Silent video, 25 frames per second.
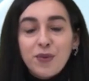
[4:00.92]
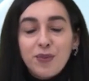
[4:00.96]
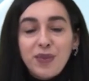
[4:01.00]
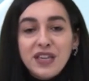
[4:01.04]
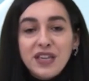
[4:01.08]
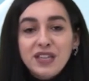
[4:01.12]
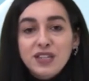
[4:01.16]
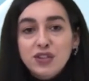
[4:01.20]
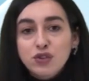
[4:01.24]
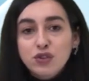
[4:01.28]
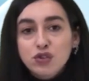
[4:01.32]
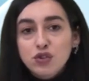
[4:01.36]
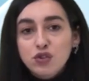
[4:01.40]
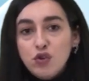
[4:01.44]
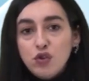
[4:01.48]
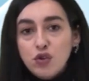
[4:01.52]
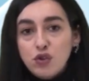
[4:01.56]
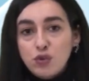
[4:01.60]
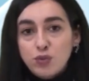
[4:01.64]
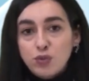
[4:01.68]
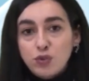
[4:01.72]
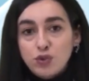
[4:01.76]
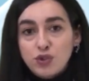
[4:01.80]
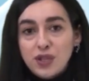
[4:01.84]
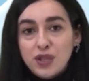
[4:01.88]
Beşinci
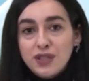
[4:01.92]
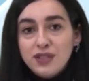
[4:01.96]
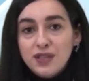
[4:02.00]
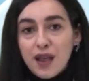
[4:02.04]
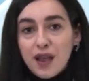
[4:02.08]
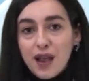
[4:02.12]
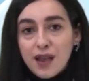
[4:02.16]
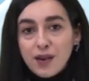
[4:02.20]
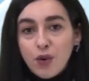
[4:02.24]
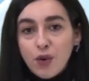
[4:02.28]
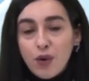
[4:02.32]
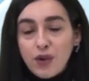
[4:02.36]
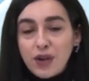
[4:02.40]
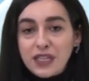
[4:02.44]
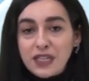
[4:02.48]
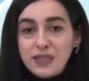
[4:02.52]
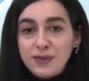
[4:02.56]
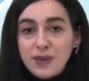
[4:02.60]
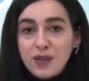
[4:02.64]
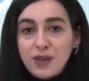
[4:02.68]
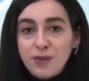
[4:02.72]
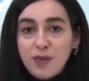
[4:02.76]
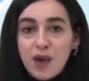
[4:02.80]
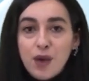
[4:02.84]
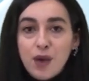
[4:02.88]
sorumuzda tarih
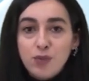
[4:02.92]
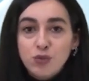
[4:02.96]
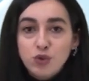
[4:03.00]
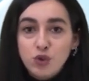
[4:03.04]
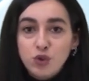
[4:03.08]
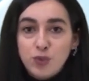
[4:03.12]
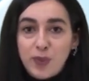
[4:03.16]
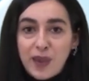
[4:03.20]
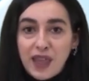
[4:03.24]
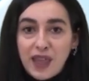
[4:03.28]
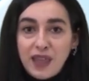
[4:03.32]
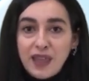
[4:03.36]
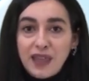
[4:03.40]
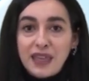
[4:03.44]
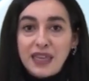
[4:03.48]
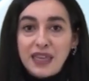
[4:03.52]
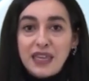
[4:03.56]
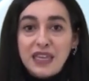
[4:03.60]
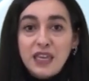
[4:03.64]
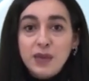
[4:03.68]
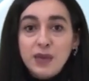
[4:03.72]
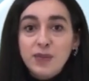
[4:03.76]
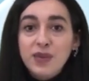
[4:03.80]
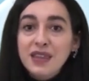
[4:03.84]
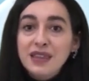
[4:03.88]
öğretmeni Mahmut Bey,
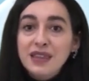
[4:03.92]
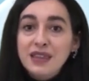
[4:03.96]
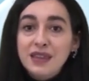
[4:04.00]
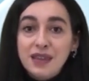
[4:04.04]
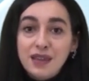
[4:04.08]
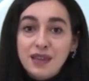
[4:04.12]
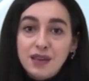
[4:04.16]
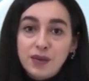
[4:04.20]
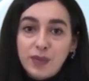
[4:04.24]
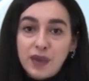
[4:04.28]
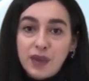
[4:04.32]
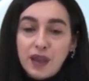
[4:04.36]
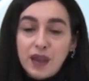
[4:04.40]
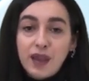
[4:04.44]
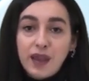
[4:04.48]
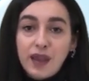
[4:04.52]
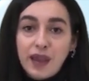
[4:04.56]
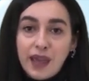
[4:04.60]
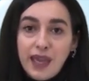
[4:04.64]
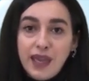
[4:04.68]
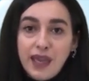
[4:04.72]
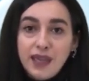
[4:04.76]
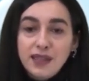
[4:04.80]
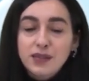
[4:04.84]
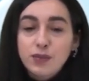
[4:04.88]
2020
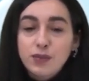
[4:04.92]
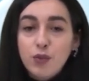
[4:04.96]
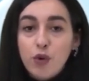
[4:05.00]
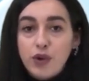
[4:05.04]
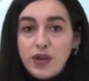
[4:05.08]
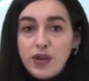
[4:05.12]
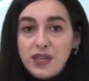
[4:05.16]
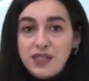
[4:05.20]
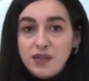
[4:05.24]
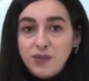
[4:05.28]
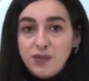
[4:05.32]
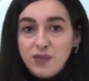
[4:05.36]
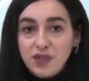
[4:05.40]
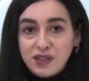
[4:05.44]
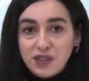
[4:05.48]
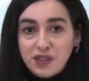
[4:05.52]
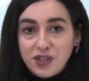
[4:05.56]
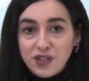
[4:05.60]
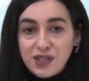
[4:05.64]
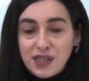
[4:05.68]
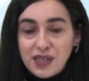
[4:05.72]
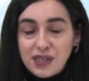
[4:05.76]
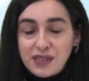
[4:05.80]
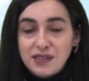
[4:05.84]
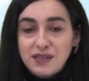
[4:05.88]
eğitim öğretim yılı
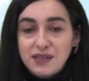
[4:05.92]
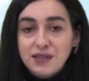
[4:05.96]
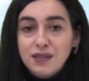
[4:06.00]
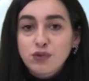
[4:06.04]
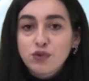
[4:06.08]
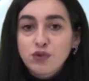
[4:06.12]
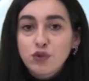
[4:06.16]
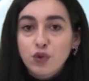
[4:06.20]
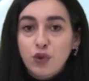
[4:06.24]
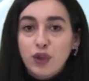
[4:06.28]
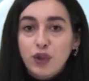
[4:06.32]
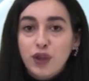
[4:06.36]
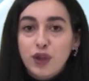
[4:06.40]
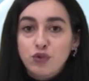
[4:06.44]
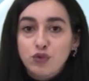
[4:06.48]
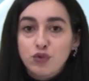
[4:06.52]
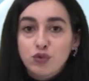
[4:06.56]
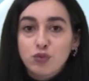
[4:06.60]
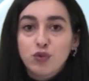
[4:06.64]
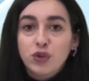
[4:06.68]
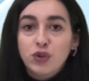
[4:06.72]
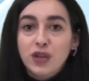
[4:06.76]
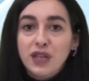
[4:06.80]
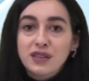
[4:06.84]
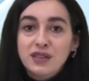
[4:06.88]
içerisinde Türkiye
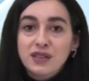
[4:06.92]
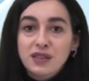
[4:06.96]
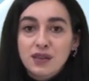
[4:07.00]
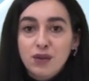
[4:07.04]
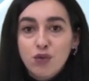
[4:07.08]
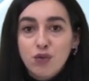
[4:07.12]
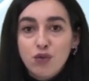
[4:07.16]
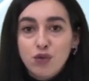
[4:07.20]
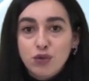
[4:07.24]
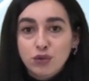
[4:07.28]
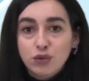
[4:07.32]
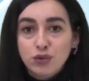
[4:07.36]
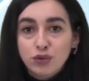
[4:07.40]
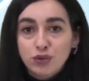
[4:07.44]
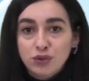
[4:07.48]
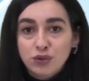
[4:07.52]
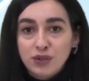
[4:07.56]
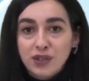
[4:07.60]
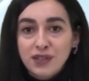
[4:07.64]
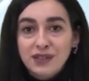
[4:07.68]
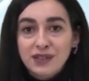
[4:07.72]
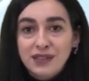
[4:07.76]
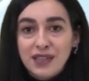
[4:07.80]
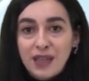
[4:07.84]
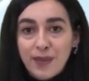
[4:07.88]
Cumhuriyeti'nin
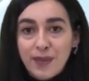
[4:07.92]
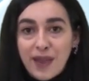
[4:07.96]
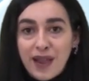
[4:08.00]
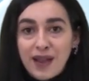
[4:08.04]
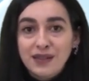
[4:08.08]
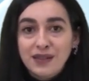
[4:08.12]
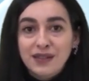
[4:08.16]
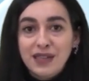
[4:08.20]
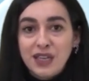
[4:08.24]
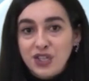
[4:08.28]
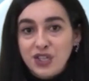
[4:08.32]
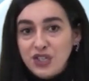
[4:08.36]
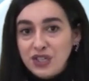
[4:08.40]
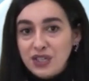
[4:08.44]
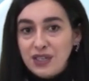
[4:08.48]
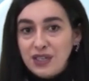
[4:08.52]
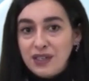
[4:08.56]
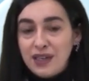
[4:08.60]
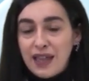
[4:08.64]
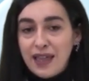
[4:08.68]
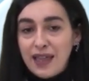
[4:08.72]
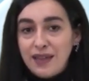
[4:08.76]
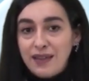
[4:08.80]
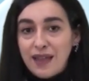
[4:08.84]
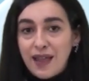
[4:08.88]
kuruluşuna temel
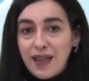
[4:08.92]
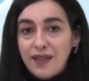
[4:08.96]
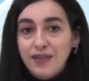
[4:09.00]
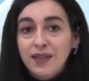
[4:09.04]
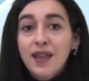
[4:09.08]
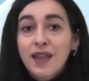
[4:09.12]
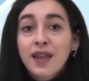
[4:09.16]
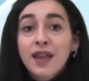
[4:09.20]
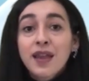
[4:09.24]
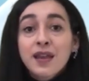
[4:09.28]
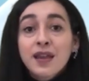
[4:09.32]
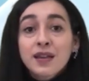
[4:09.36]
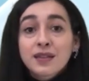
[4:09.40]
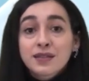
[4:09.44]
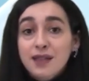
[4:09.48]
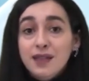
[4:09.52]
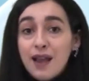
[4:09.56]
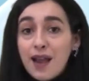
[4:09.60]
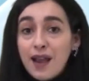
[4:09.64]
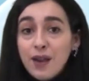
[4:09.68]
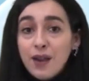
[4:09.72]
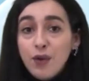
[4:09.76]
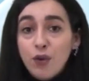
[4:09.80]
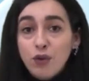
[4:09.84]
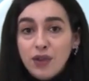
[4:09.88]
teşkil eden
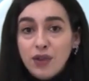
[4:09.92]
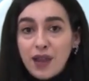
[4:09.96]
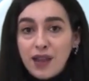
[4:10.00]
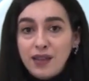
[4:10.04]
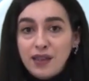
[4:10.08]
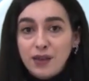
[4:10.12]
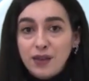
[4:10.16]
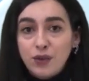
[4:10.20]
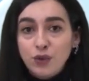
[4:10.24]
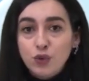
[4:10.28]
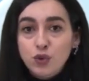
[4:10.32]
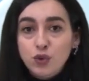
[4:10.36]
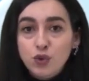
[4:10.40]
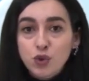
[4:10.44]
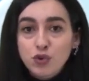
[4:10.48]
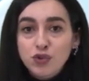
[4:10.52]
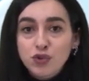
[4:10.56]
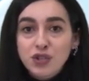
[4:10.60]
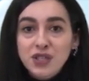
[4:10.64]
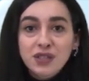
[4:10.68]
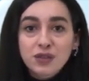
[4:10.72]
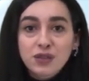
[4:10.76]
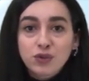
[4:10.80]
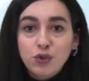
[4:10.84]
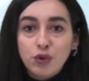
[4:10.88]
tarihi olayların
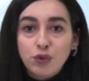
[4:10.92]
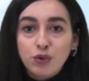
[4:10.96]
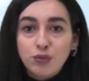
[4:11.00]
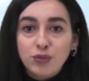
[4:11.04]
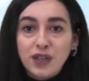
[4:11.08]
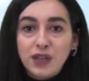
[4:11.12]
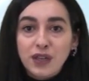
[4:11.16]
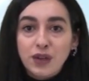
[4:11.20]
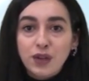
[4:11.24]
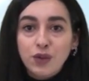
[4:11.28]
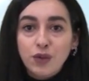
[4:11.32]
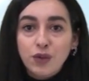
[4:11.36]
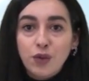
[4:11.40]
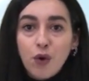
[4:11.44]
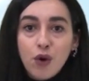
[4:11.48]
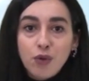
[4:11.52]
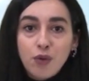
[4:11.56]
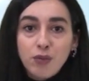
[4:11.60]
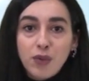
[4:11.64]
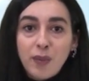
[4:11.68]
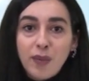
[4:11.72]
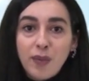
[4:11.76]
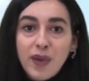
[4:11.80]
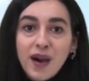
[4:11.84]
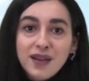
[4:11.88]
100. yıl dönümlerini
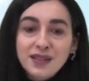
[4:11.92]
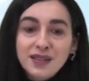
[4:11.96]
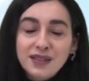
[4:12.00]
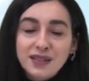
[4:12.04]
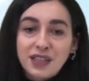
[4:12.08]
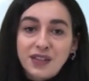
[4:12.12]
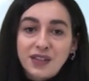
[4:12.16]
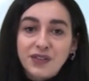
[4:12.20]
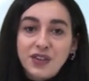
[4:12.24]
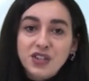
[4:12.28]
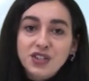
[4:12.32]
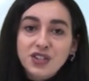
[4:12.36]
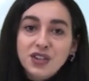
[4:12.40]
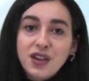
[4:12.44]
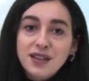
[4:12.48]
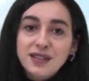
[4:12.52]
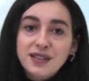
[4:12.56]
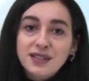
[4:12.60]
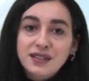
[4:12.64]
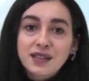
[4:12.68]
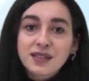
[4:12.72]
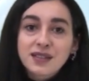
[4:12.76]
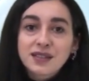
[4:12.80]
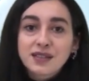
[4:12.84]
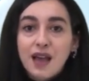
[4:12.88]
görme bahtına ve
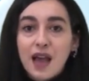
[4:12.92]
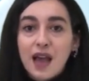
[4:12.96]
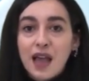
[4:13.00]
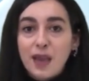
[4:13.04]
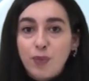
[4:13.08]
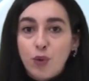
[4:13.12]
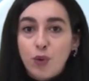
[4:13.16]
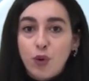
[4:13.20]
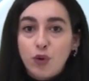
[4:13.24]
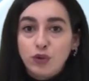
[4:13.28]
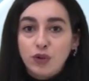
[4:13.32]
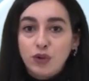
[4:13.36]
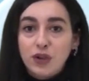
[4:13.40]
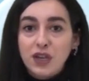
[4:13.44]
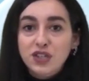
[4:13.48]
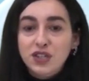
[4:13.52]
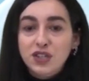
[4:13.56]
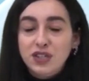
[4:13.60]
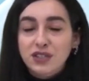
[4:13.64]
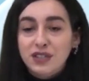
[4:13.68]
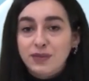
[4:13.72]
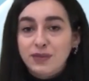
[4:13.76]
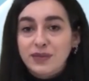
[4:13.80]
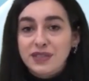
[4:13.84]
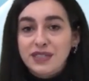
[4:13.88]
şansına sahip olduk
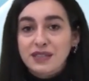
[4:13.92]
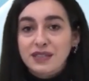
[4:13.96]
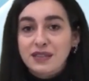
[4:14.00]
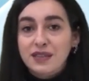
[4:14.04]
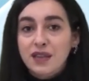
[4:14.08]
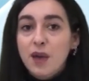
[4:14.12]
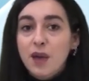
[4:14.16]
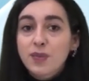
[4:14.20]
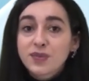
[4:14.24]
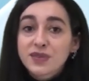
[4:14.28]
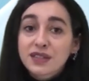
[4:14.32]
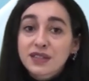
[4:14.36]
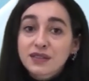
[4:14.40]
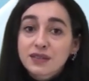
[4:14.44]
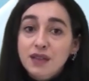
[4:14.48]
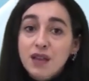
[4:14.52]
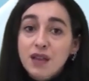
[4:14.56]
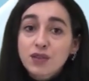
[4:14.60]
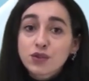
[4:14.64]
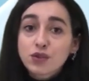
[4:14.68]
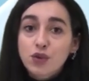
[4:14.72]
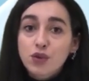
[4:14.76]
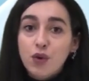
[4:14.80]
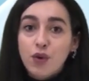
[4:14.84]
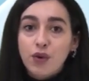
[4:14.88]
açıklamasını
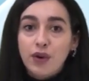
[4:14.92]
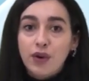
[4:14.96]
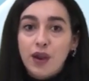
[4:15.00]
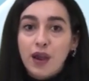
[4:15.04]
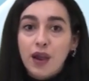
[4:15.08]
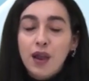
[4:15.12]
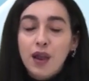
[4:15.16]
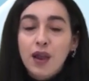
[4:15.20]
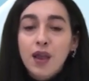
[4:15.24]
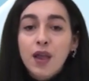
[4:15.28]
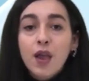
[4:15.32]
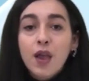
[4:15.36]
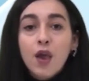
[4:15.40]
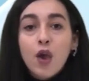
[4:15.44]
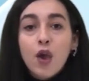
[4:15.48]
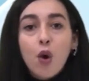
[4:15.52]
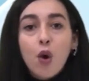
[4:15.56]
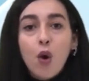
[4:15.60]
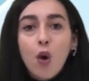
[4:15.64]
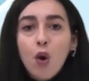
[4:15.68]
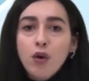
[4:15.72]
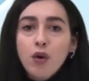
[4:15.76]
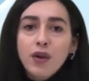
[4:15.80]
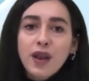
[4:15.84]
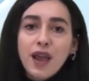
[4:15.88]
yaptıktan sonra
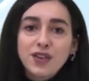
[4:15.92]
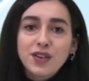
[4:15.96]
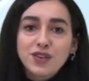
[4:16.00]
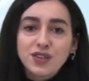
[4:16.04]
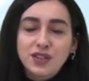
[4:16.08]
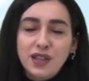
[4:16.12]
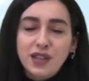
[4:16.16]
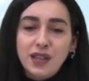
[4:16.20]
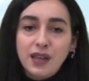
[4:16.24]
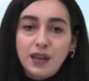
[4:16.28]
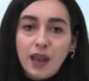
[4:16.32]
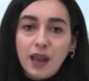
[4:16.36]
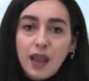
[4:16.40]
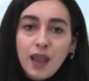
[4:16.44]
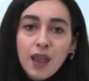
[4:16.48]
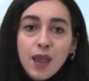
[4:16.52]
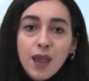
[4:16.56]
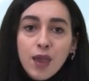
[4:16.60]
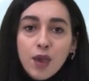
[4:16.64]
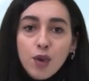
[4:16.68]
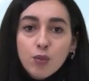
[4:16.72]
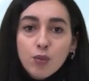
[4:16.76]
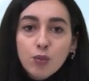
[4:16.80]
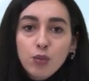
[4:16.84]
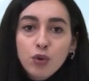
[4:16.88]
öğrencilerine
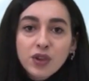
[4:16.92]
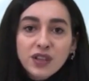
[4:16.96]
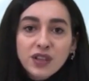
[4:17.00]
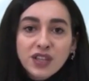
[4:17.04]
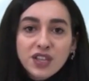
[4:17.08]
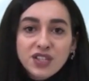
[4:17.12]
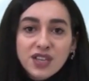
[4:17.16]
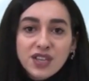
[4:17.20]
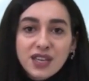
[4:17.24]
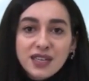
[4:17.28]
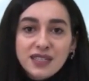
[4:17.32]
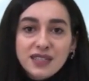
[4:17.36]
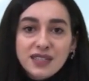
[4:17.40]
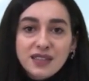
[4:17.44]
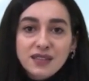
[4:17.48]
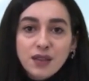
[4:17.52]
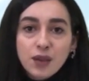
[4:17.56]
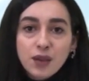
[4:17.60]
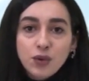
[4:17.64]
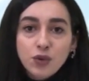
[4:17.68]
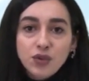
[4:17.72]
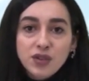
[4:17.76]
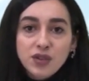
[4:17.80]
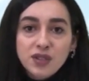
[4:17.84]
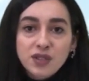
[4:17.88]
bu yıl
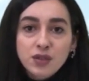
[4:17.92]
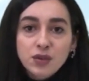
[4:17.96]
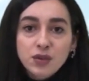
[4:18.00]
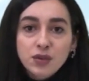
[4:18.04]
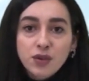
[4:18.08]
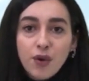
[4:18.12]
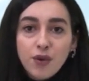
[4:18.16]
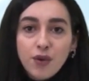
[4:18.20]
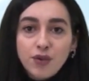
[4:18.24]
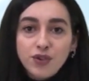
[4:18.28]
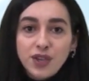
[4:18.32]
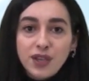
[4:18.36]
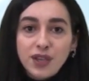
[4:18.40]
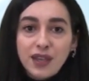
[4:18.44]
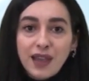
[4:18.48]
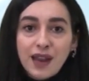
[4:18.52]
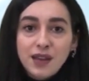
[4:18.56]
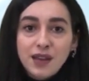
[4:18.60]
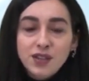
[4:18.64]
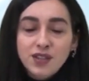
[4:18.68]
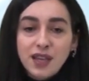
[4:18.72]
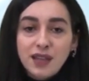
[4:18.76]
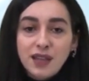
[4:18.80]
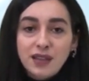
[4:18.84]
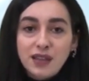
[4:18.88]
içerisinde 100 yıl önce
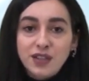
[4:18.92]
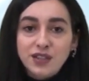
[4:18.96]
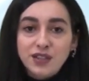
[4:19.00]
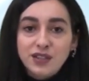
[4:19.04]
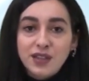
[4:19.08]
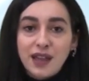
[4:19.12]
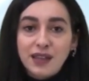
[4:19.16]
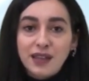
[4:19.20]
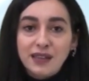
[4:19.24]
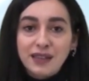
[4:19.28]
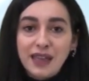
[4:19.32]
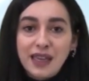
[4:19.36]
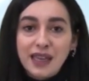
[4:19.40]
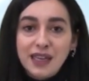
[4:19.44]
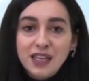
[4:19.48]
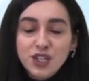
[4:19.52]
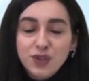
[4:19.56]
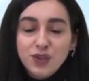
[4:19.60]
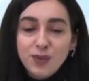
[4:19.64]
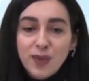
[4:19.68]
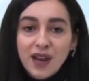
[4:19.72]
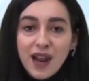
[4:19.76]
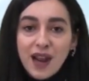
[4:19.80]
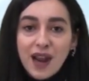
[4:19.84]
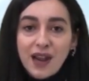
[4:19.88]
gerçekleşen
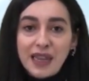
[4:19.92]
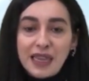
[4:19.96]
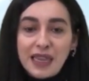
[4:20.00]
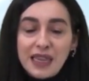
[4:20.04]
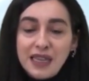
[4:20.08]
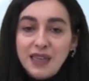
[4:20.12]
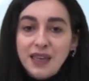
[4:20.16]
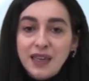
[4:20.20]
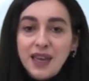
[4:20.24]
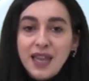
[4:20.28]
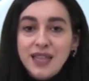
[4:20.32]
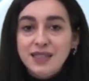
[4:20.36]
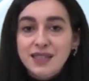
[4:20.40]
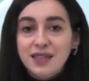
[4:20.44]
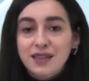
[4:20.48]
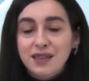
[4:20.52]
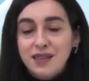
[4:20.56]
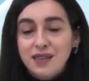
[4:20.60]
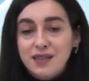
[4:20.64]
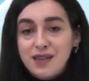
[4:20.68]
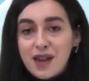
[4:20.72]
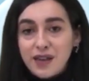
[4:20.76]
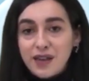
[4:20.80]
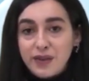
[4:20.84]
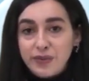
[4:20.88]
gelişmelerle ilgili
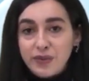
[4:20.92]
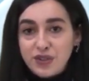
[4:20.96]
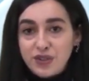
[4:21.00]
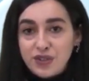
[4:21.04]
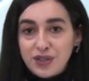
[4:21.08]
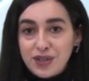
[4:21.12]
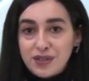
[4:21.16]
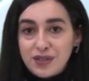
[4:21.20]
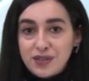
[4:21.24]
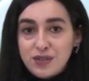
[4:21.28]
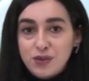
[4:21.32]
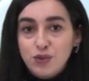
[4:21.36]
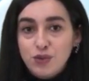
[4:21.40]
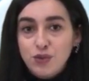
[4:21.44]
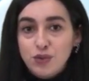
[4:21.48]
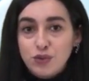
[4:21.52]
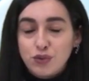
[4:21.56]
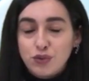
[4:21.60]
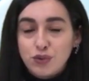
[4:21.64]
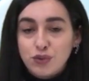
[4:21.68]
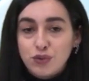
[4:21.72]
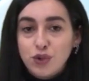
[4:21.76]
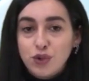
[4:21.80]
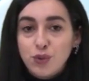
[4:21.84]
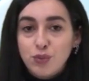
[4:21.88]
etkinlikler yapacağız
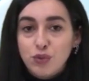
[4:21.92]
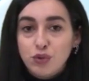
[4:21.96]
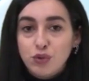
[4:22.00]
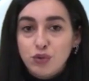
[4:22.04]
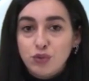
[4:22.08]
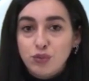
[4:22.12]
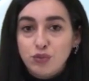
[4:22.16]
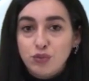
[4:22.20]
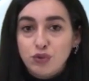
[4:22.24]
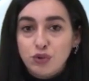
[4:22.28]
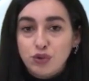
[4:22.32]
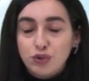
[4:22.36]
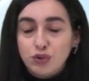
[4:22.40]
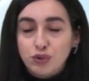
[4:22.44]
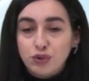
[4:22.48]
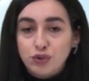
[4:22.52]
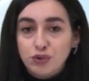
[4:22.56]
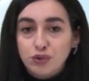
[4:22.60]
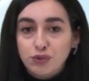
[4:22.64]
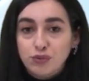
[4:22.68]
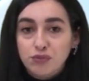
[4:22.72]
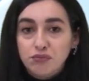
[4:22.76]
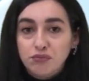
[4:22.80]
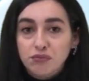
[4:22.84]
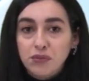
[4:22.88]
duyurusunda
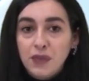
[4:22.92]
bulunmuştur.